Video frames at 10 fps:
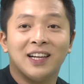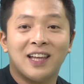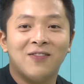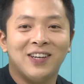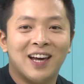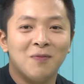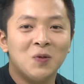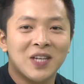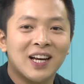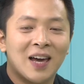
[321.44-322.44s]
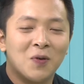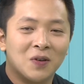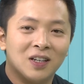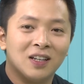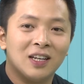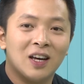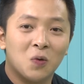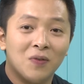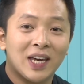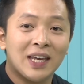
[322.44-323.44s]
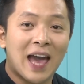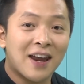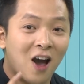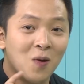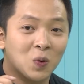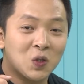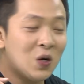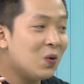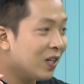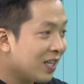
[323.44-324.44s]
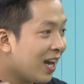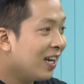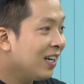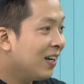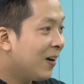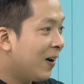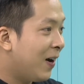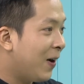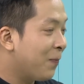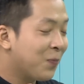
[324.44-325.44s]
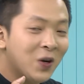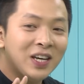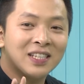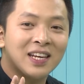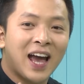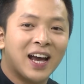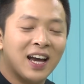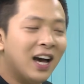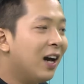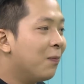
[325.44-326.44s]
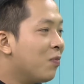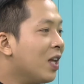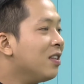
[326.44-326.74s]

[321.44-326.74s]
tại vì anh muốn check lại một nữa thì uh, quý vị khán giả đợi một xíu nữa nhé uh, ờ, huy sẽ đăng uh, ít